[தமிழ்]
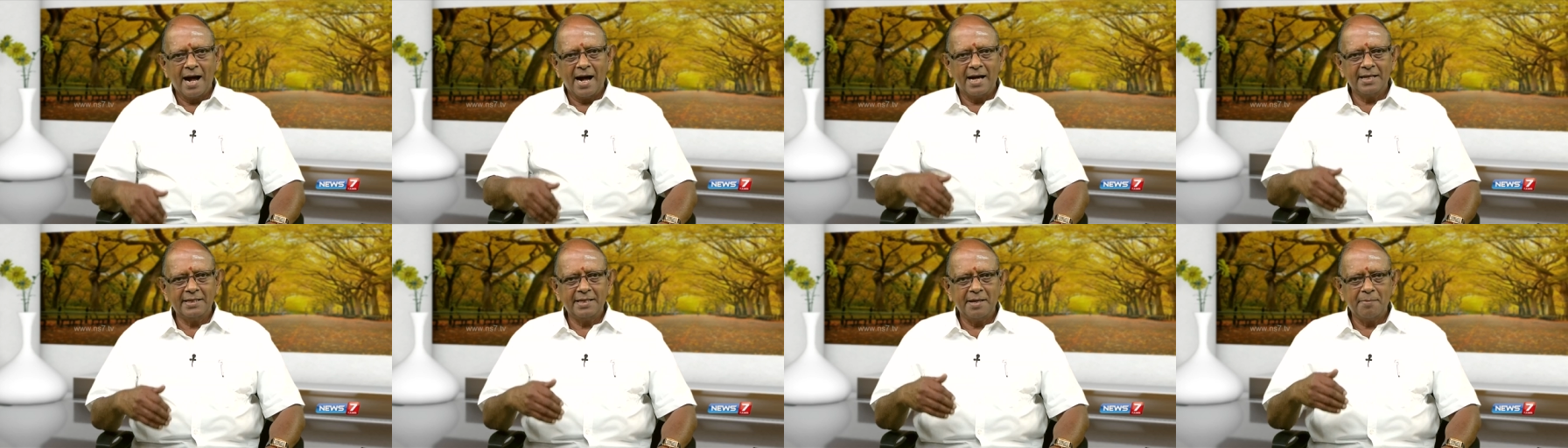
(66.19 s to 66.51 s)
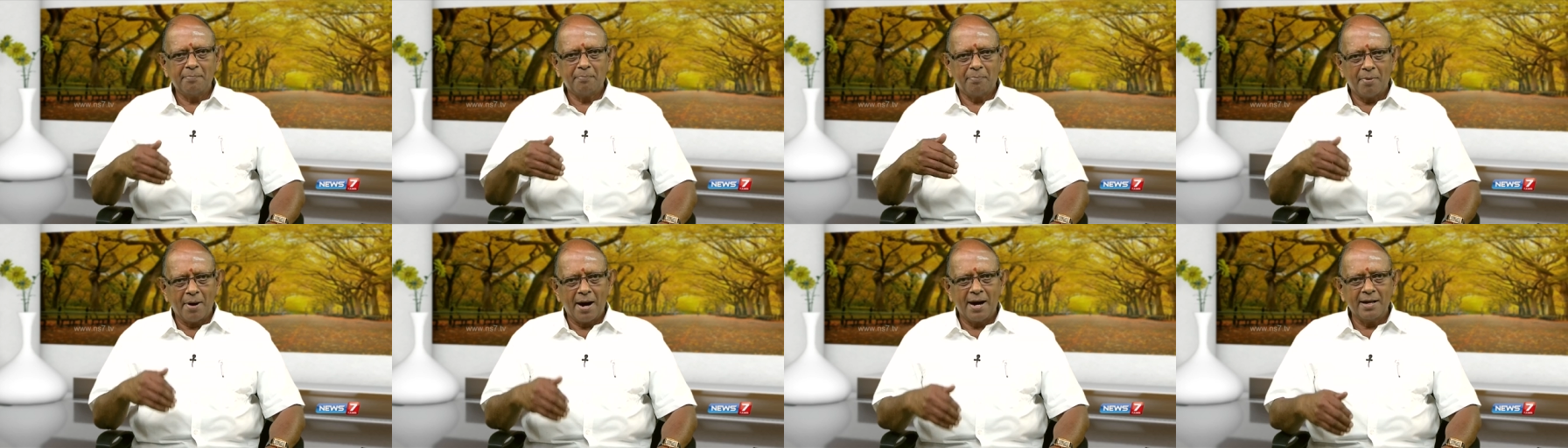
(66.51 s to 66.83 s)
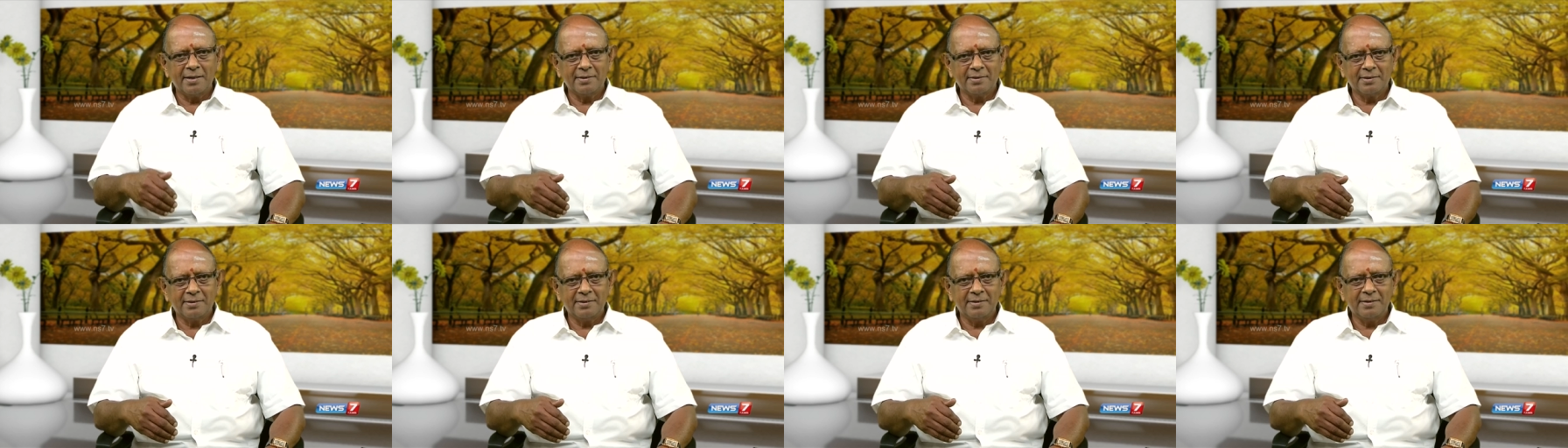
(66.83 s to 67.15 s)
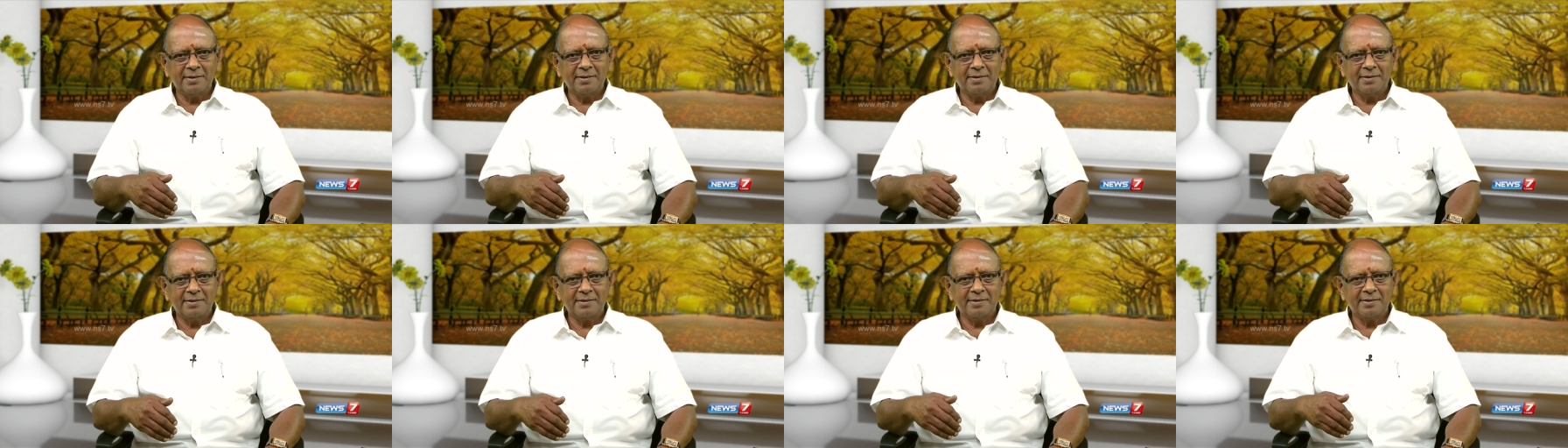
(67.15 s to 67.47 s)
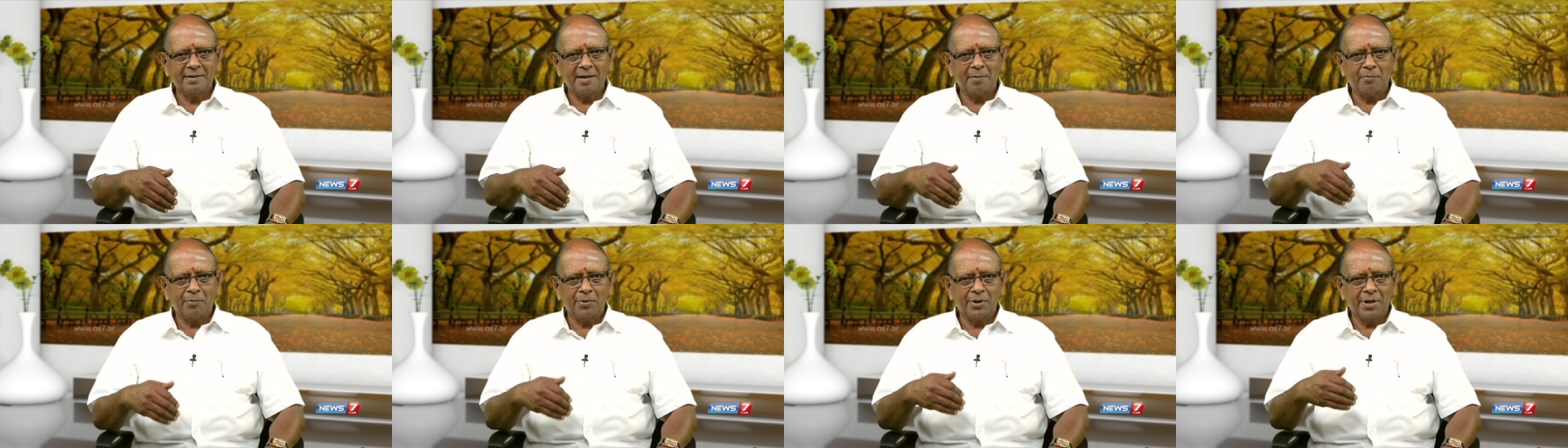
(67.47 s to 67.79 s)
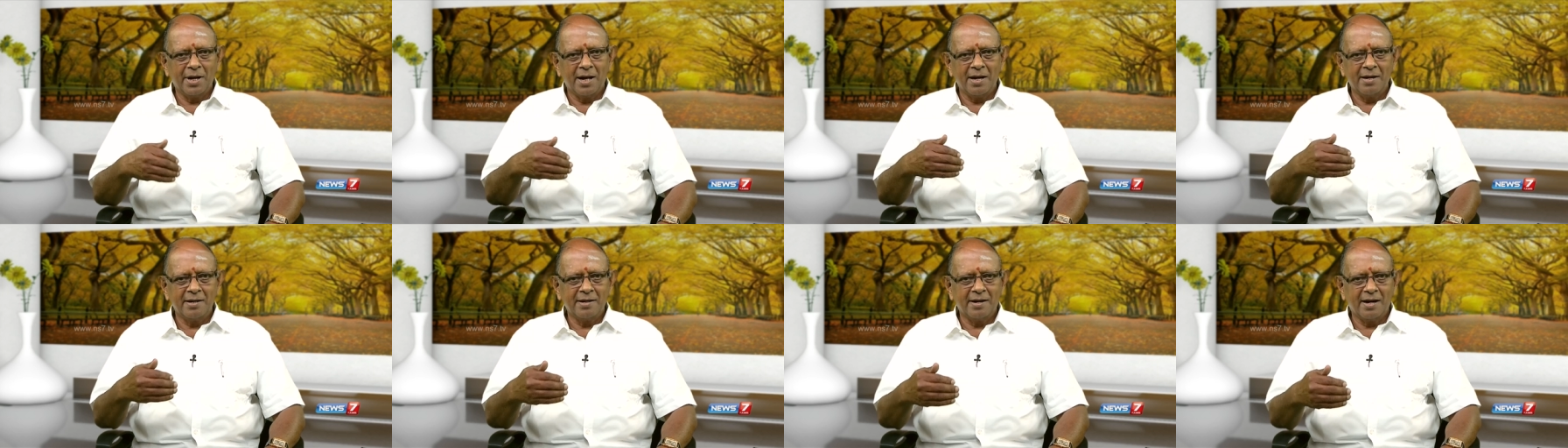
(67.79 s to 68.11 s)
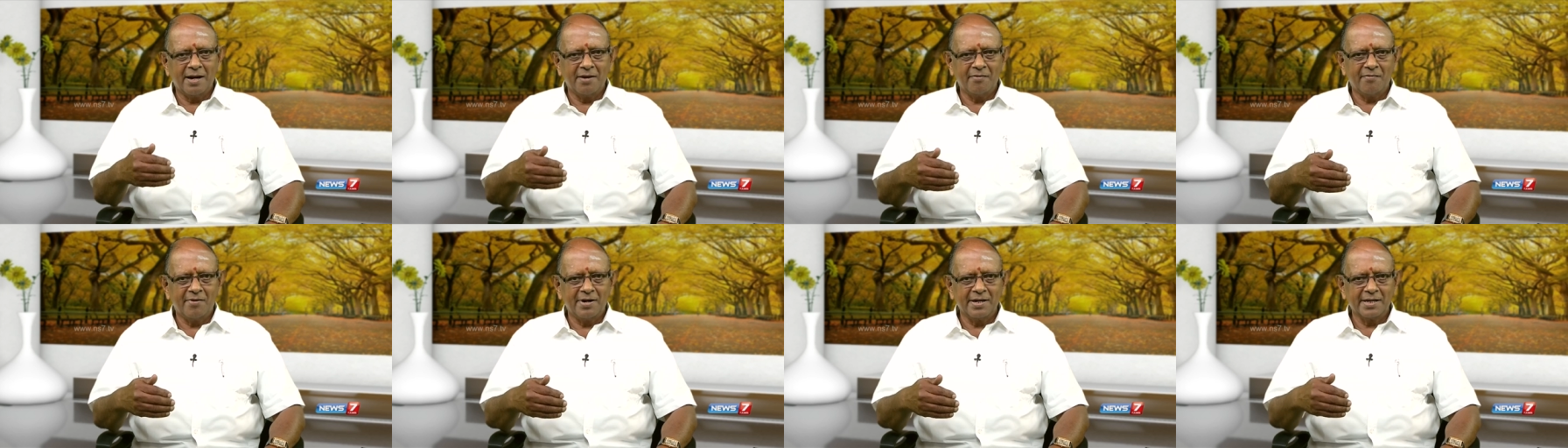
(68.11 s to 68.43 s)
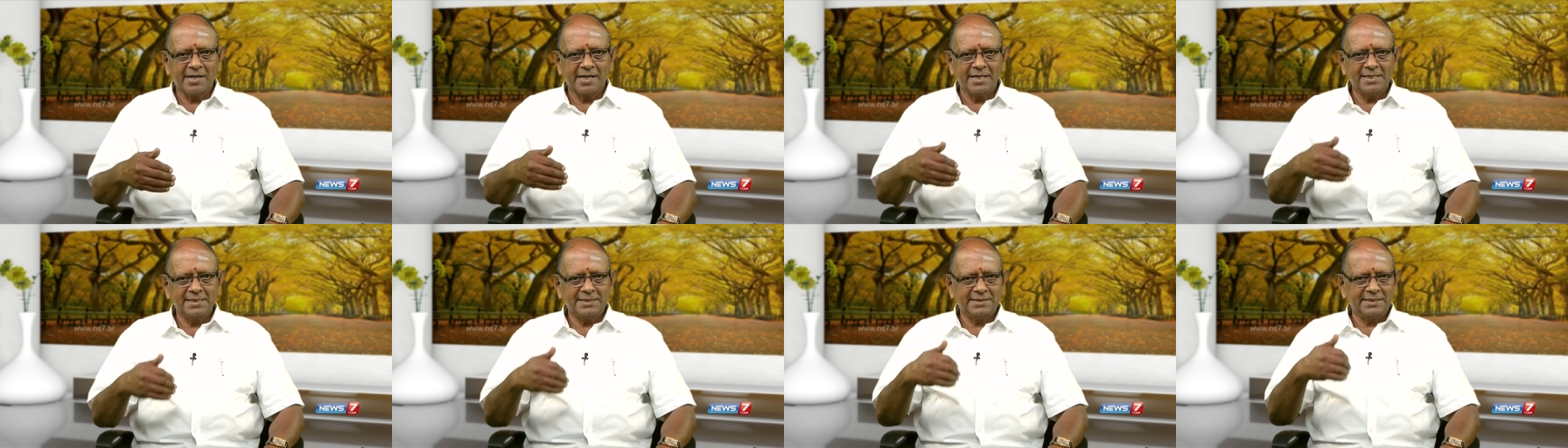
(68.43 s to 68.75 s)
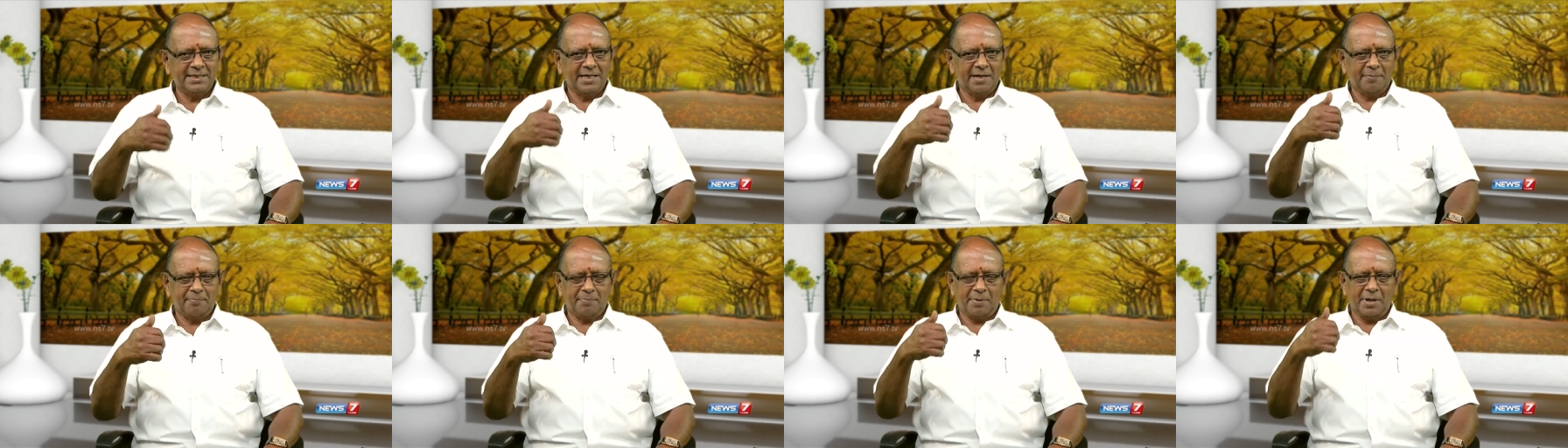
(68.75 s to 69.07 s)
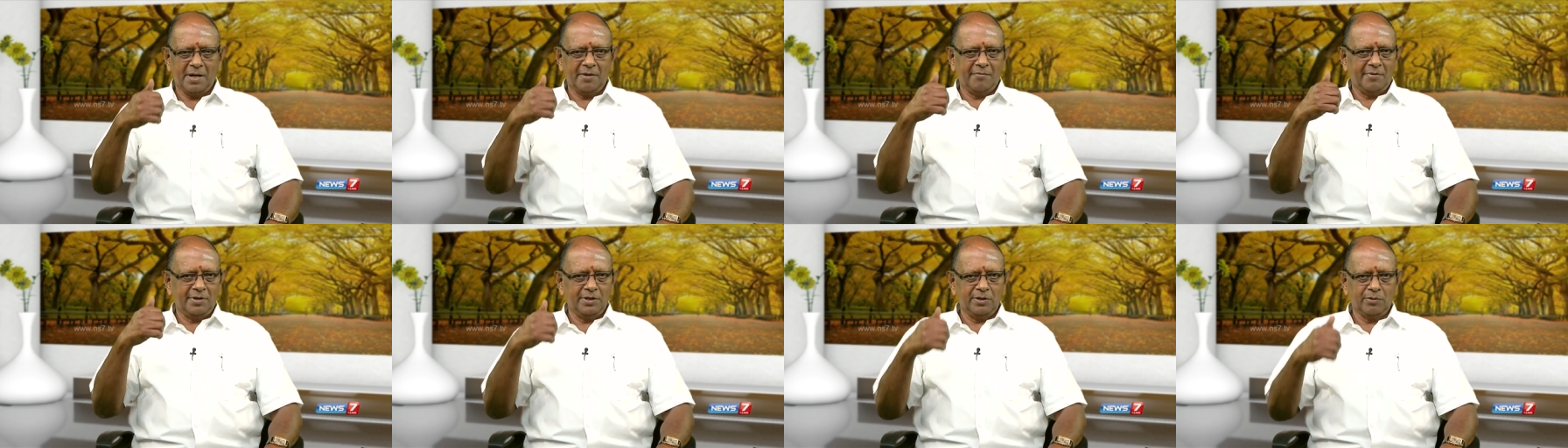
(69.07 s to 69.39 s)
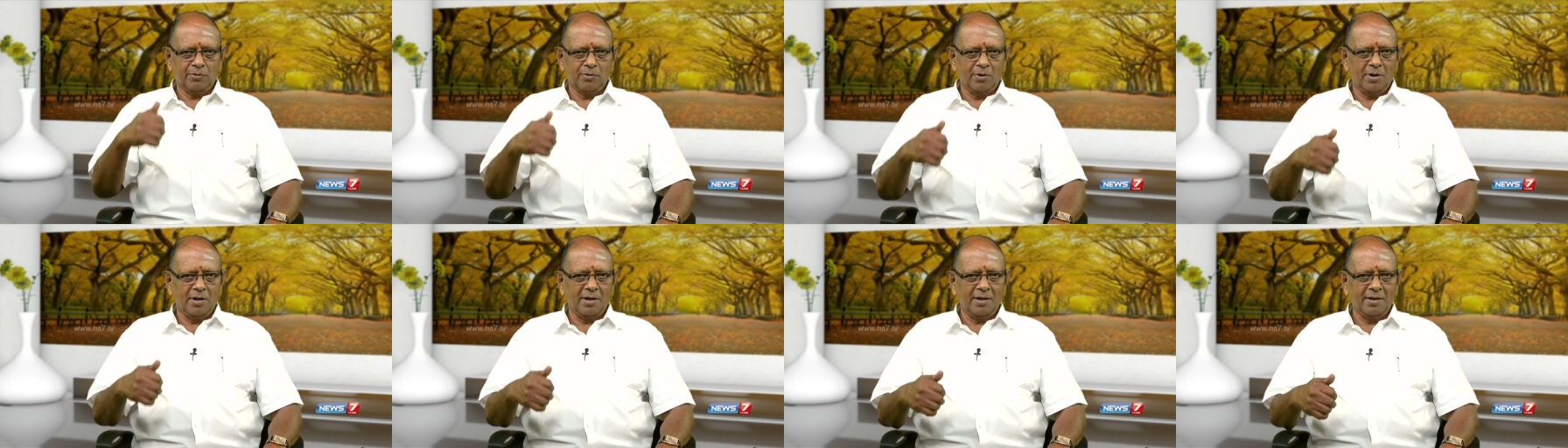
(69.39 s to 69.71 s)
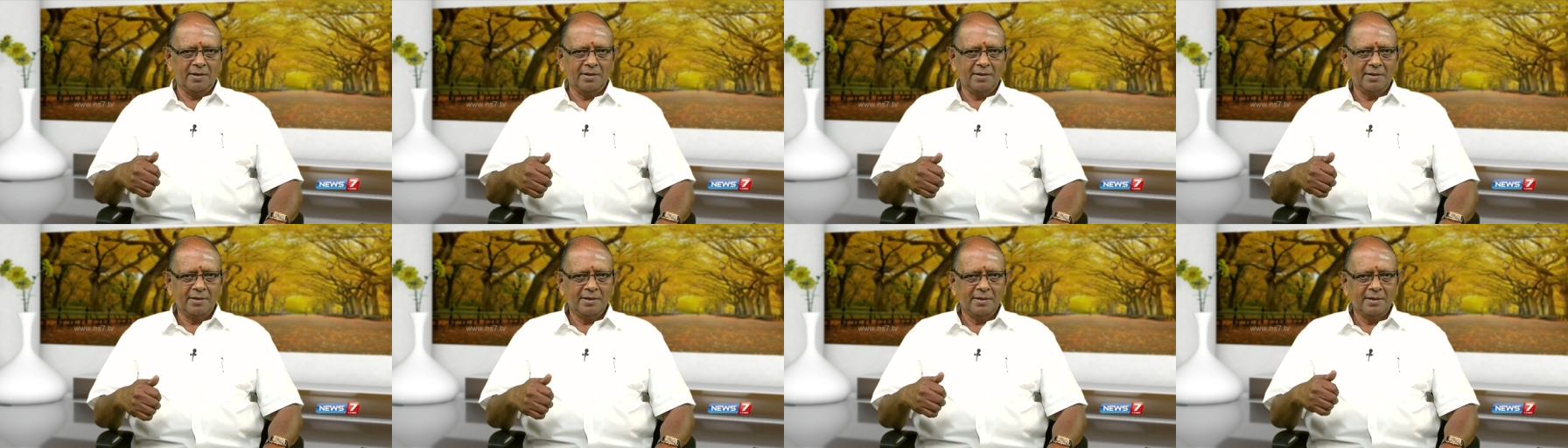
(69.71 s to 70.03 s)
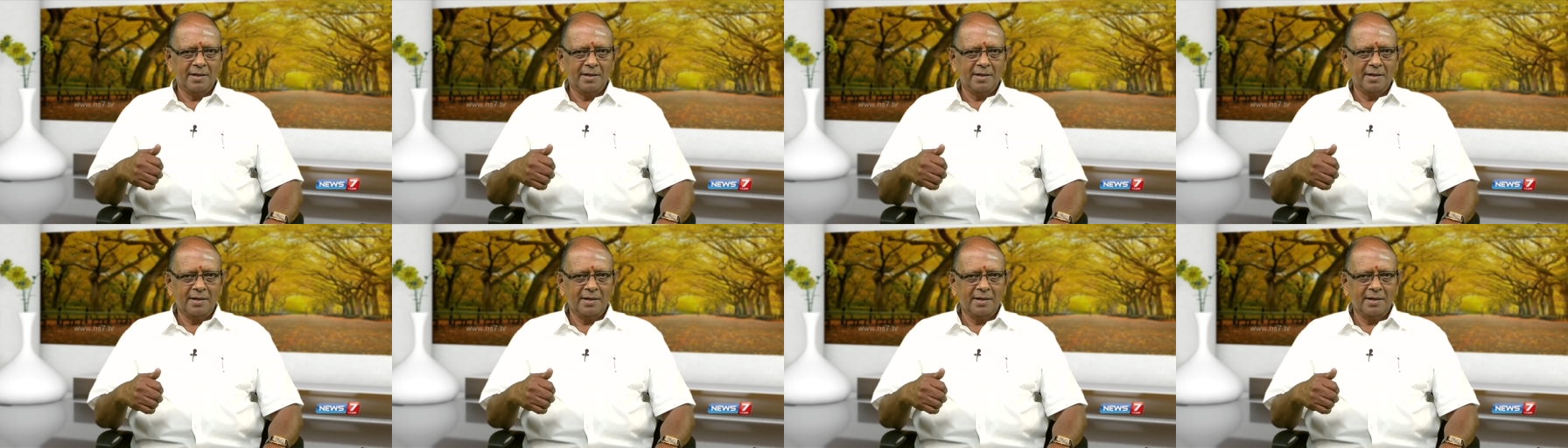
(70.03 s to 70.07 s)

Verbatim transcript: அதை பார்த்து நம்முடைய அன்றாட வாழ்க்கையை சிறப்பாக வைத்து கொள்ளலாம்